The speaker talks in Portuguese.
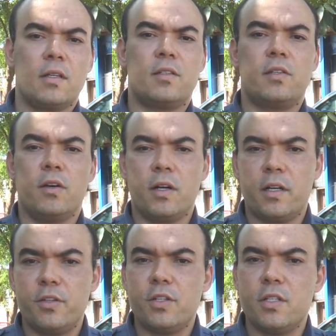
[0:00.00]
que se
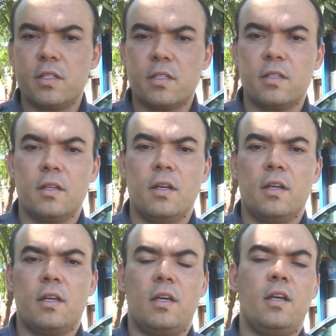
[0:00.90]
organize,
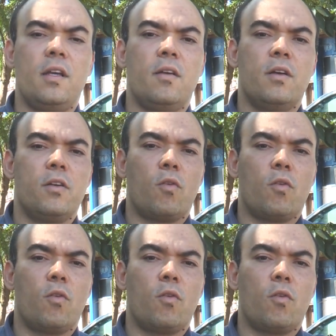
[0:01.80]
que